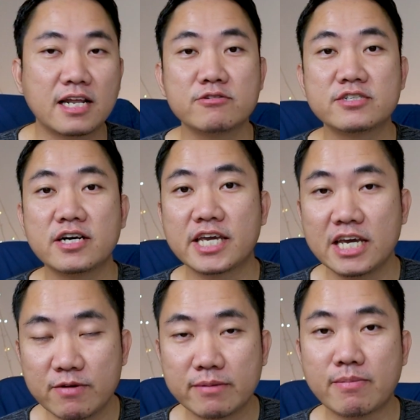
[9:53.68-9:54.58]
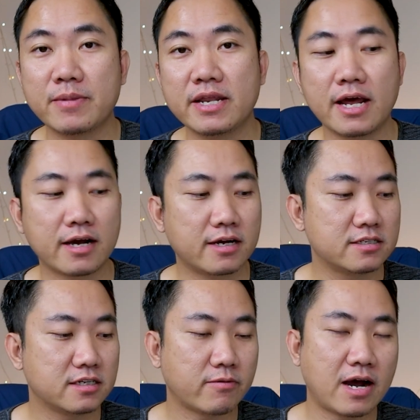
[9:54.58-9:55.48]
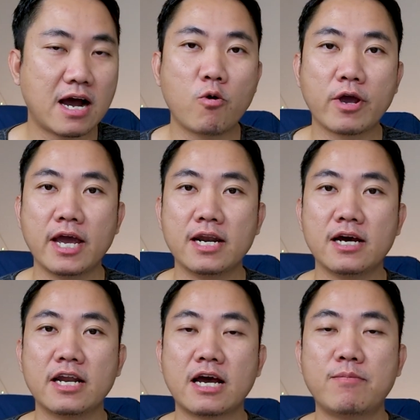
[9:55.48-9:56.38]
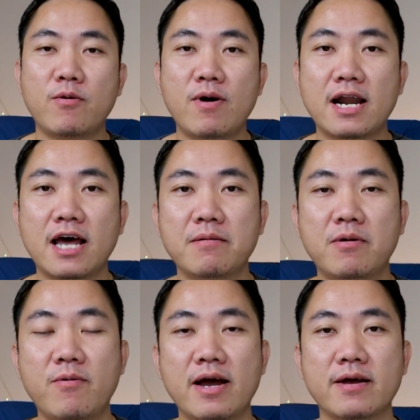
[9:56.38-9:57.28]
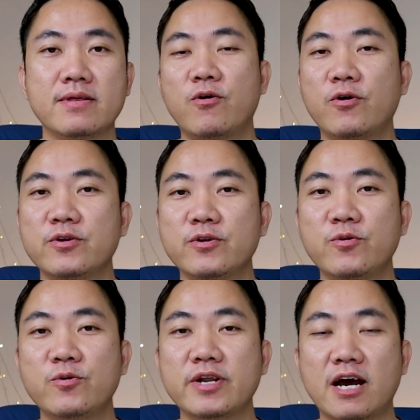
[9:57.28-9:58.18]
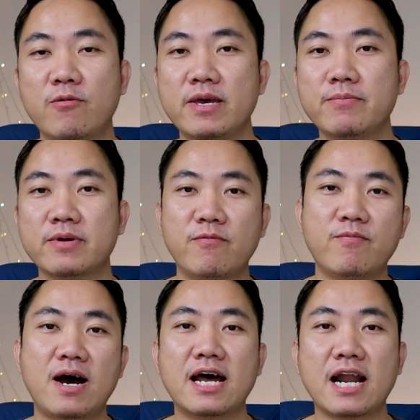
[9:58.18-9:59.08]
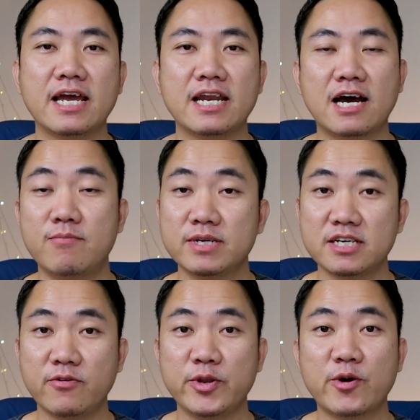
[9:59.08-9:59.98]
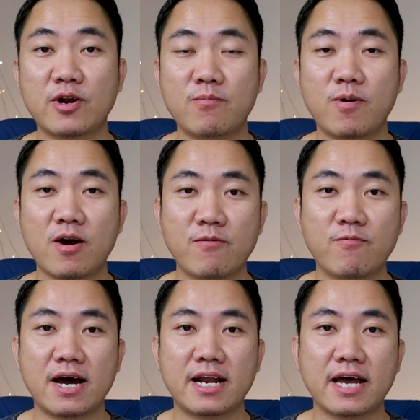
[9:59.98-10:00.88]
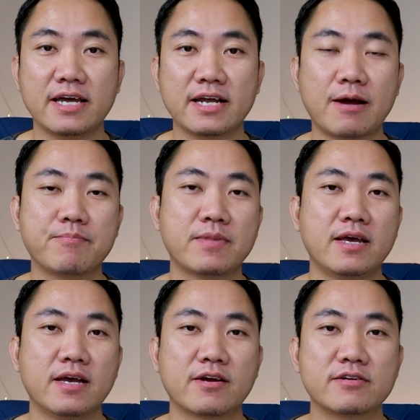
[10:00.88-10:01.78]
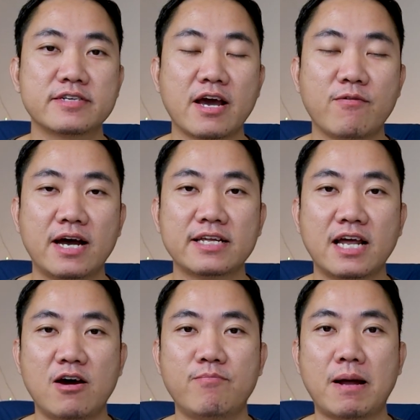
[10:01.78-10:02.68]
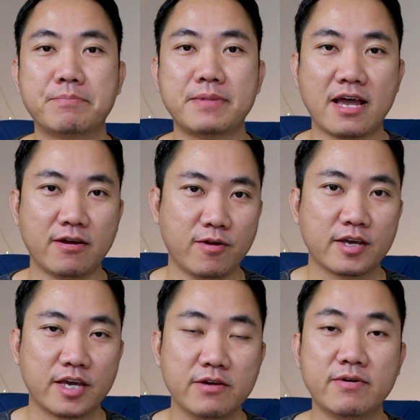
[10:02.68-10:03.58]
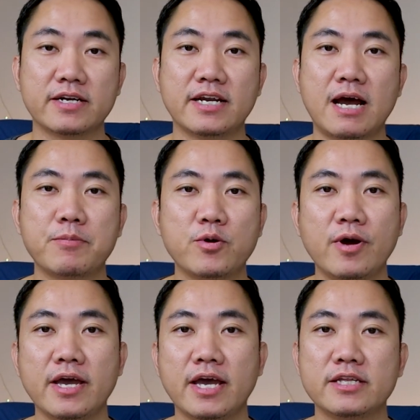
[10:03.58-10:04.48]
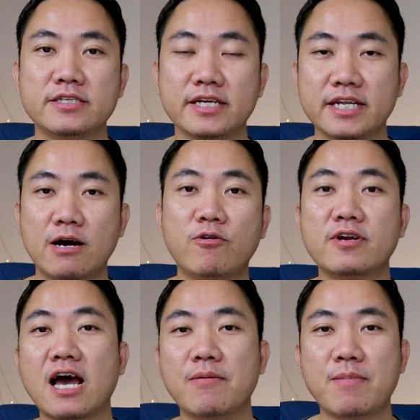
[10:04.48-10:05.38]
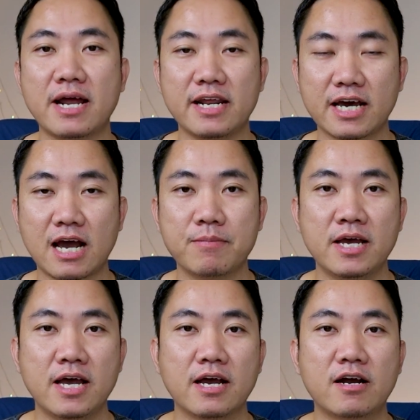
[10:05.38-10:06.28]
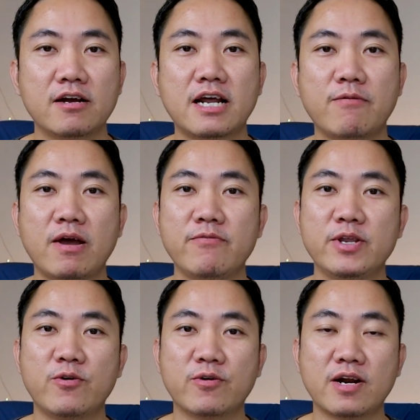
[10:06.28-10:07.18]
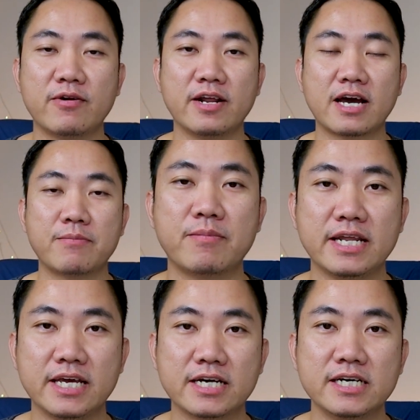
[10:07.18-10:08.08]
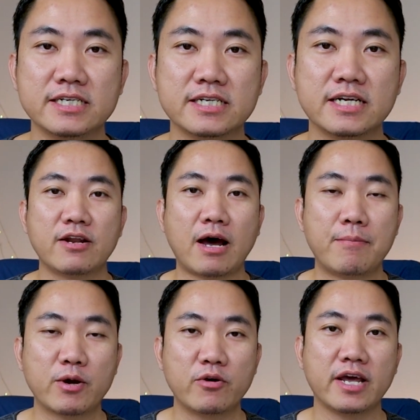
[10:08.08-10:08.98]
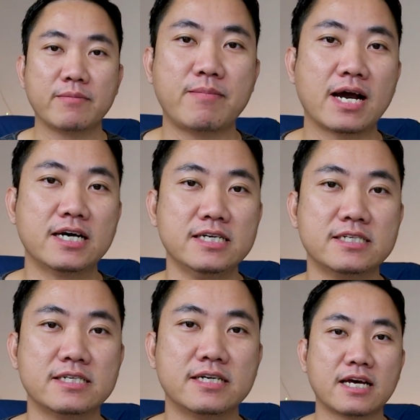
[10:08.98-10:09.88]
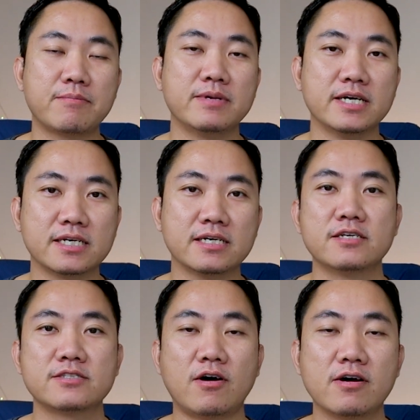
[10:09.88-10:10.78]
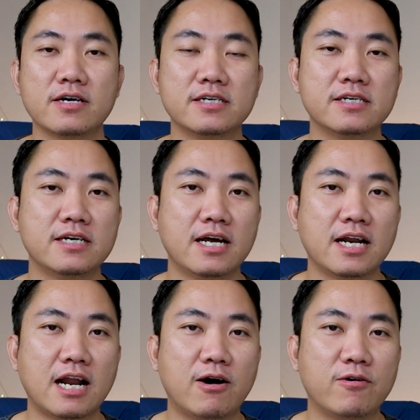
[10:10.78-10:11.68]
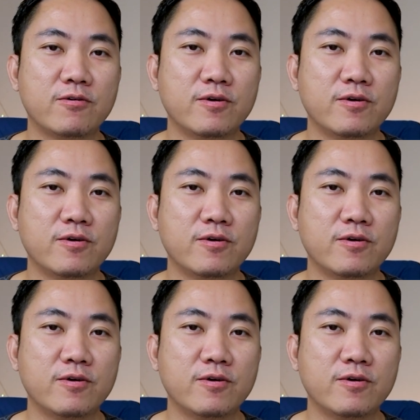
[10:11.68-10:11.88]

ถ้าเราเจอ Keyword แบบนี้เนี่ย ก็ถือว่าโอเคเลยนะครับ เพราะว่าอะไร เพราะว่าคนดูเนี่ยเขาพิมพ์คำว่าอะไร แล้วเขามาเจอวิดีโอเราเพราะว่าอะไรนะครับ ก็แสดงว่าถ้าเราปรับแต่งคีย์เวิร์ดนะครับ ด้วยสิ่งที่เขาค้นหามาเนี่ยนะครับก็จะทำให้วิดีโอของเราเนี่ยนะครับ มันดีขึ้น ทำให้คนเห็นมากขึ้นนะครับหนึ่งสองก็คือเรา